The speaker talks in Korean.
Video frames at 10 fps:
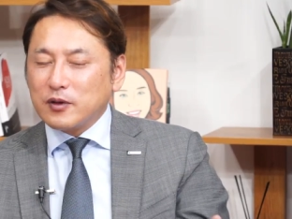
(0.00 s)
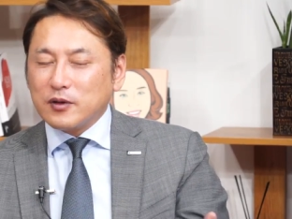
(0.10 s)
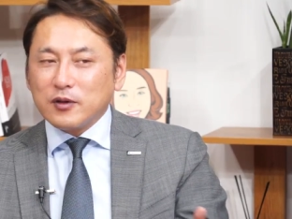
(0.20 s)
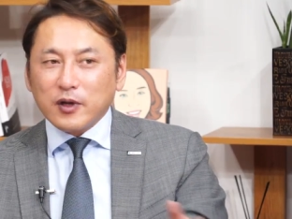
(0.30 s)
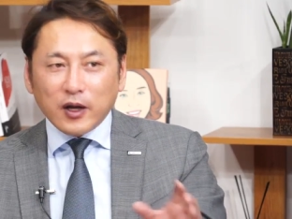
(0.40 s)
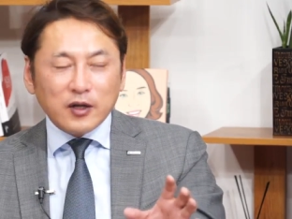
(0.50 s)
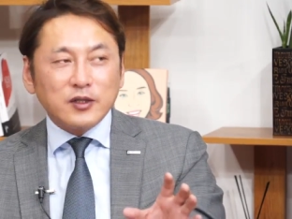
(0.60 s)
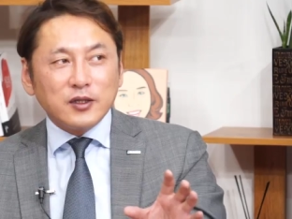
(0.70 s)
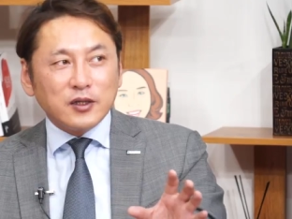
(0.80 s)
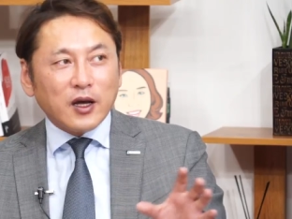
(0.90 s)
그
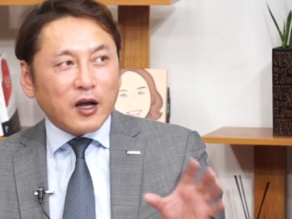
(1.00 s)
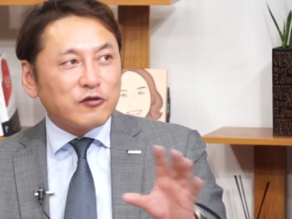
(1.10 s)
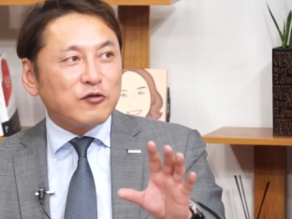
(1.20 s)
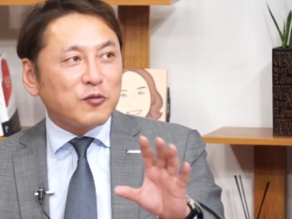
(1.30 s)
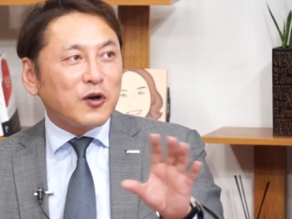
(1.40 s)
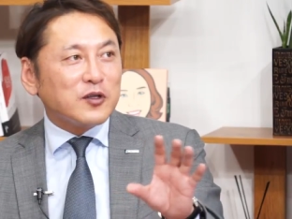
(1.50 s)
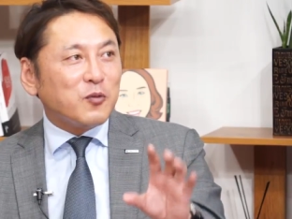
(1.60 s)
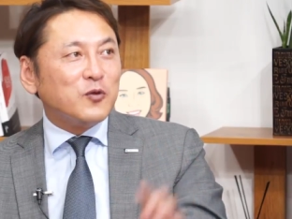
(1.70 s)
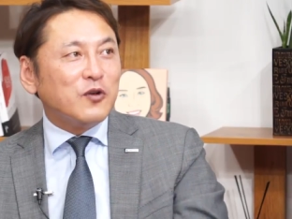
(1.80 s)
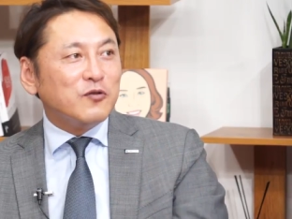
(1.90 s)
LG의 뭐 그 아주 유명한 이제
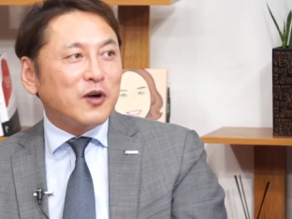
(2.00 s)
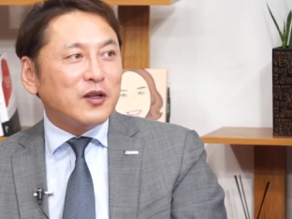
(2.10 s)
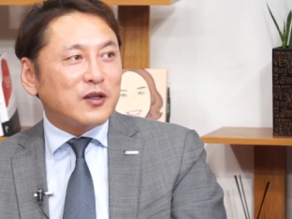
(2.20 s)
모 선수가